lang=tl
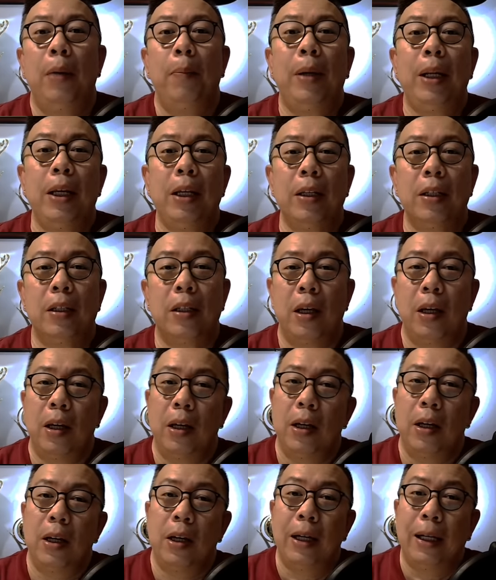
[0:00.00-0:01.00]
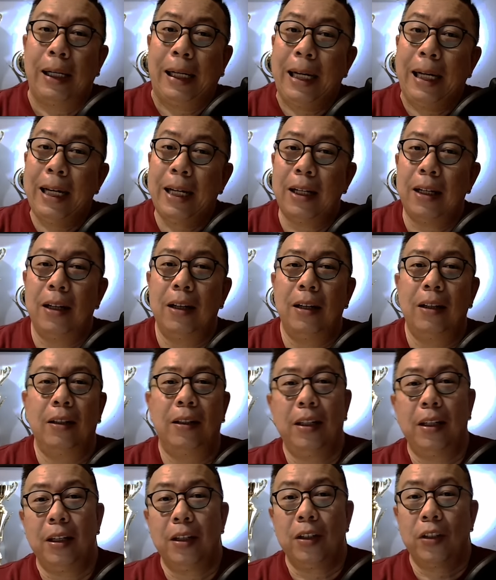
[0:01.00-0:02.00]
please click
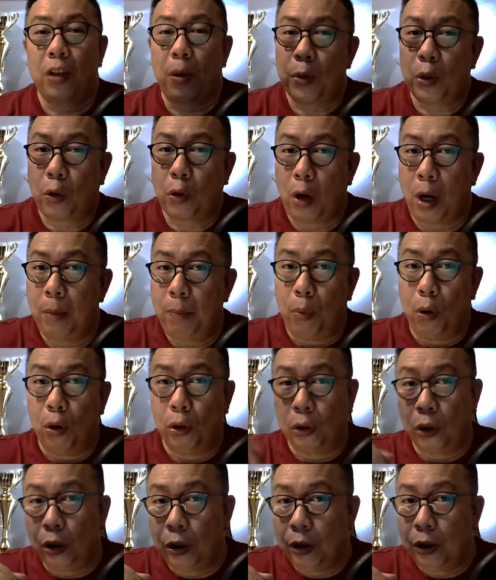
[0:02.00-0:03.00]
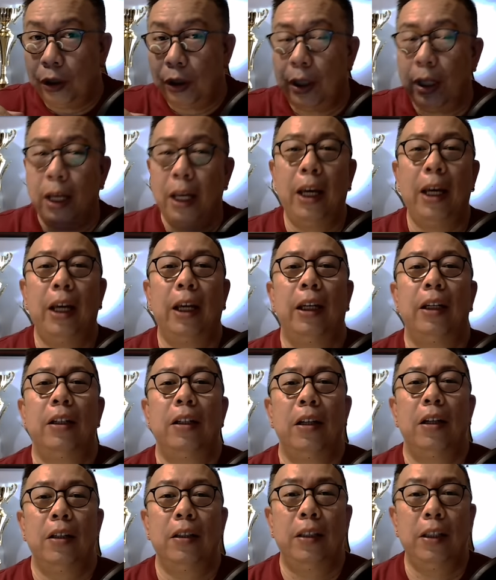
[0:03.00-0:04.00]
the subscribe button and
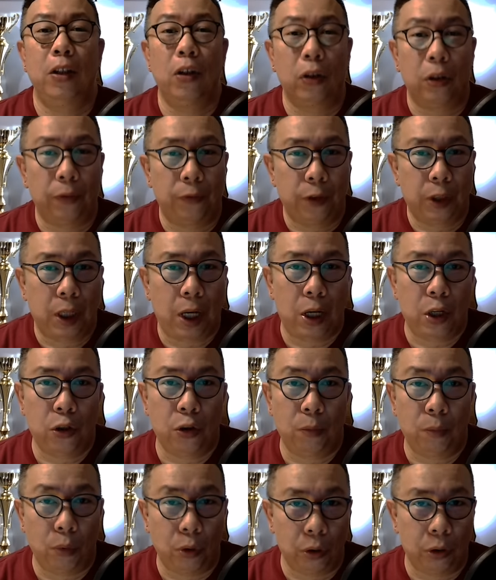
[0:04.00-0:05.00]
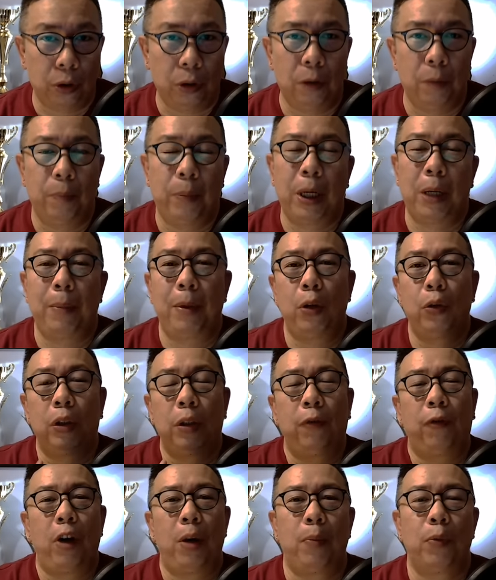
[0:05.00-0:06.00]
the notification button para
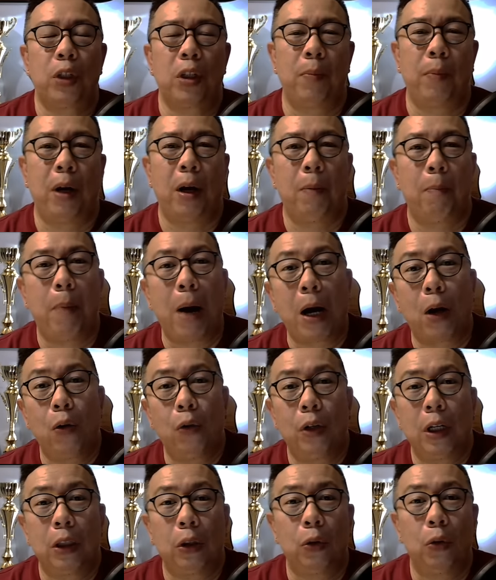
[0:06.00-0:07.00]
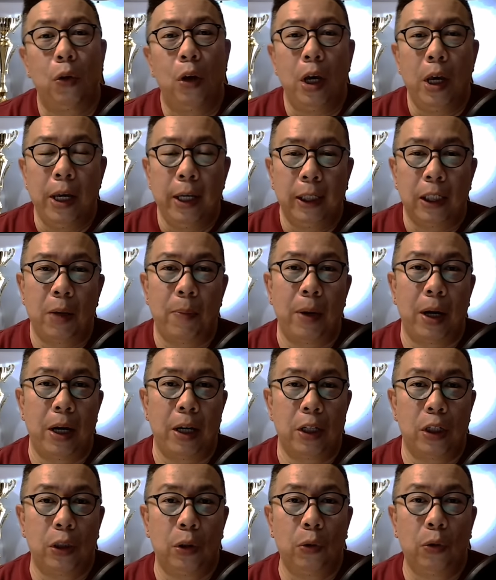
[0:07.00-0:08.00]
ma-notify mo sa mga bago na to nga mga
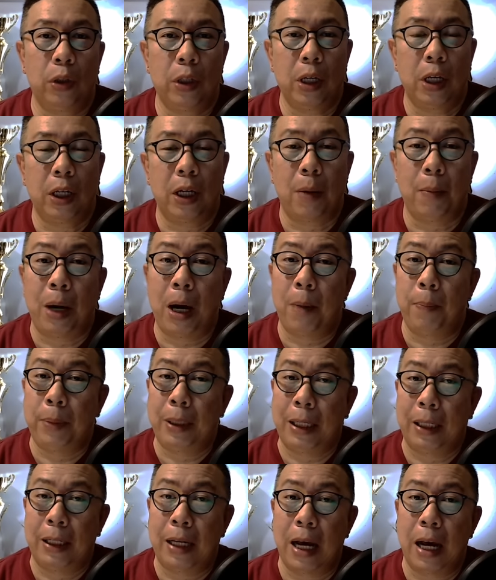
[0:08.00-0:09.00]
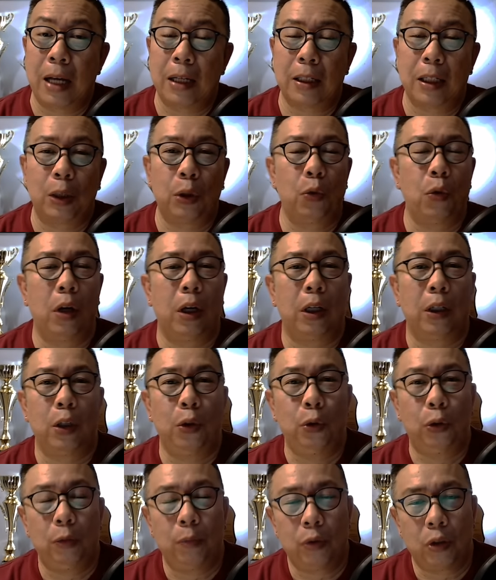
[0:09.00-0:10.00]
istorya nga mga pinada sa tuang
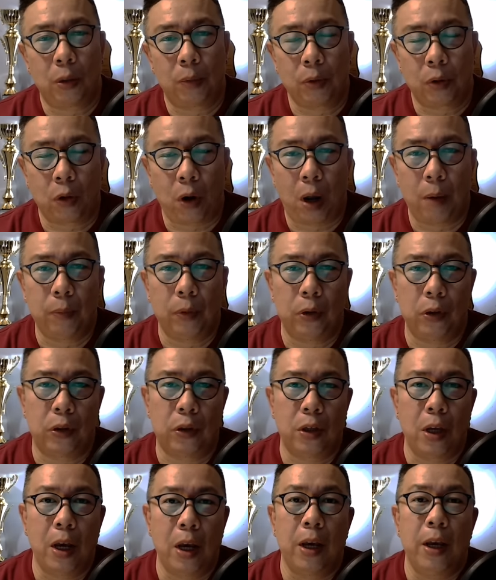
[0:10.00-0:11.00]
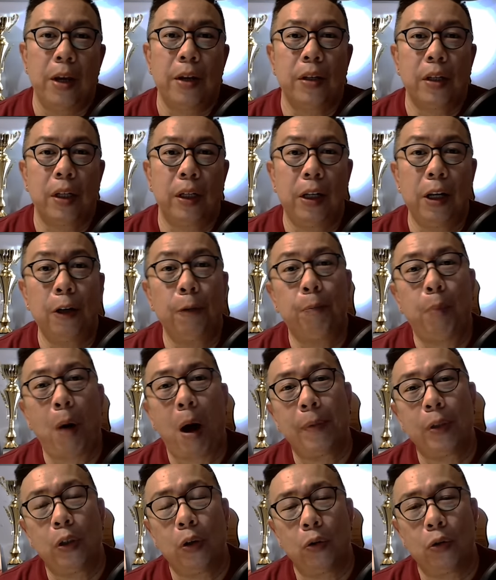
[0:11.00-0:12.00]
YouTube subscribers sa Dear
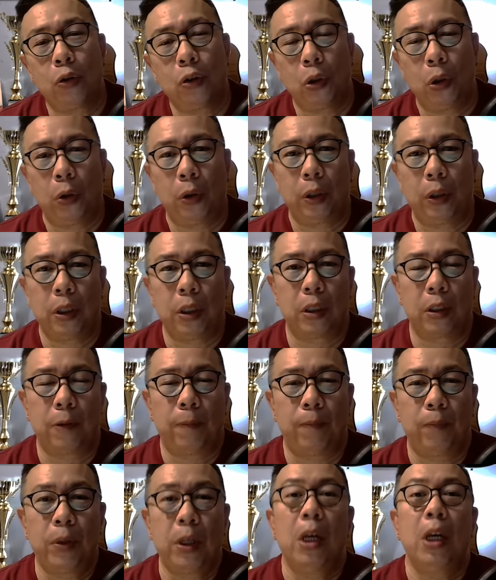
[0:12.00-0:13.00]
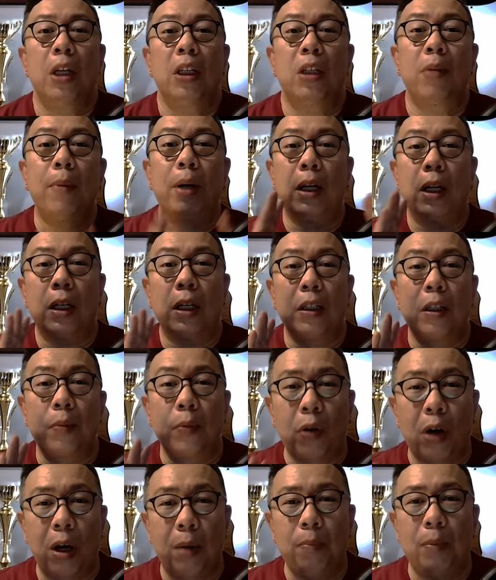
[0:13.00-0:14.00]
Papa Joe Stories. Sa mga
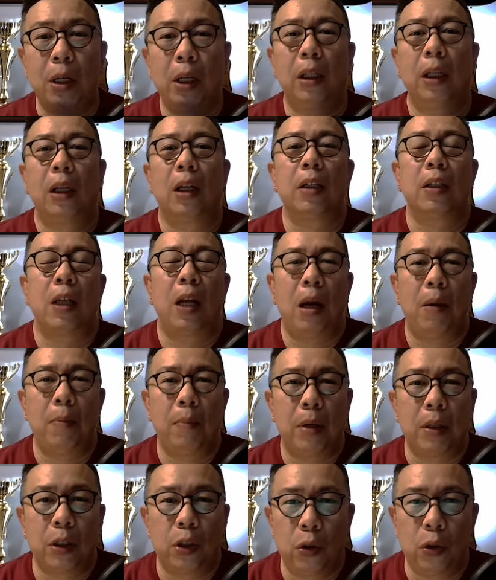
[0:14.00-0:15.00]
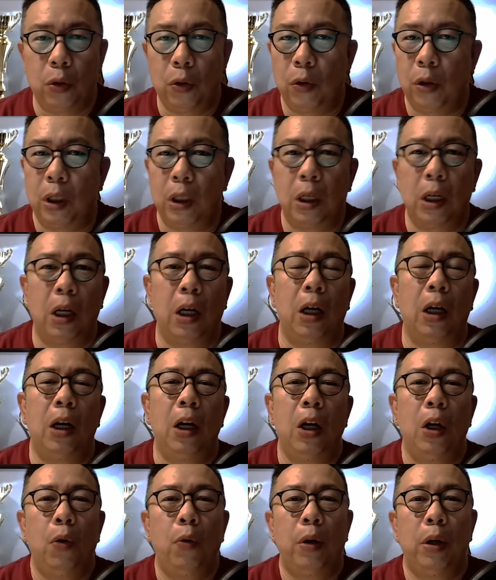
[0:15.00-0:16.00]
nakasubscribe na, daghang salamat sa inyo ang uh,
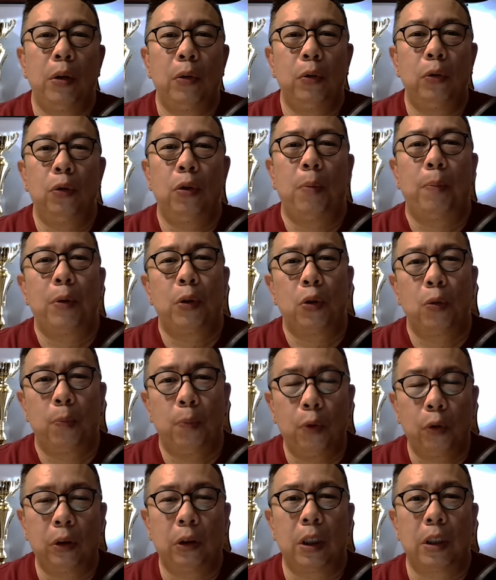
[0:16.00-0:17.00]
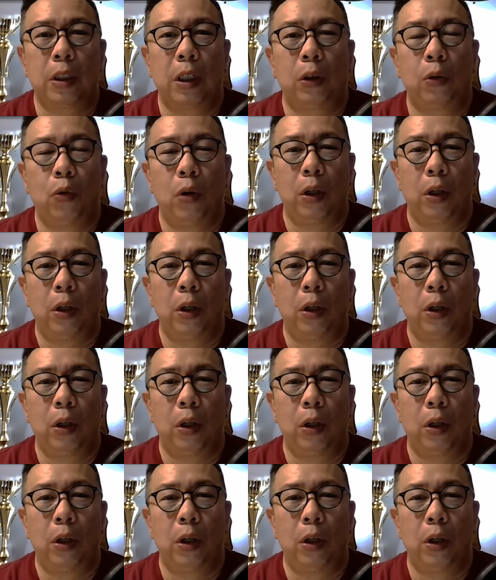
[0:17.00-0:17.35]
way uno pagsuporta sa to